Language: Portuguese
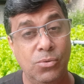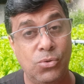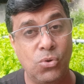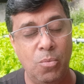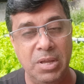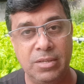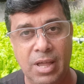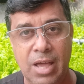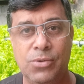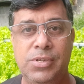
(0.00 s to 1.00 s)
os
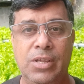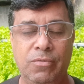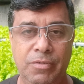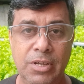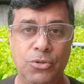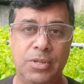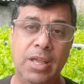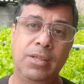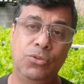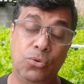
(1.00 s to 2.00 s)
comentários lá do vídeo,
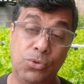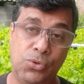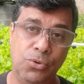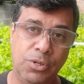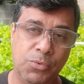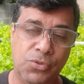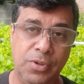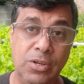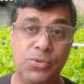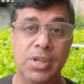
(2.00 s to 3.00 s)
tá? Dos últimos
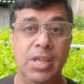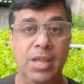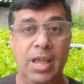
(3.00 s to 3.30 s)
vídeos.